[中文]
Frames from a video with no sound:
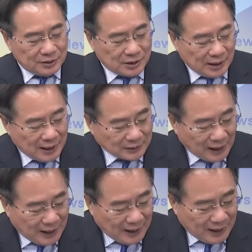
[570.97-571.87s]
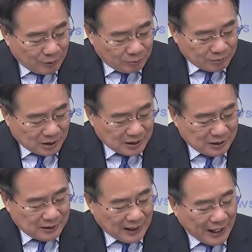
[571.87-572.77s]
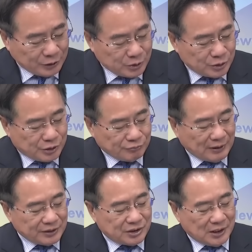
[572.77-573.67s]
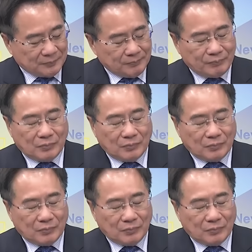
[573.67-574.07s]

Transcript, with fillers: 加拿大这个海军巡防舰，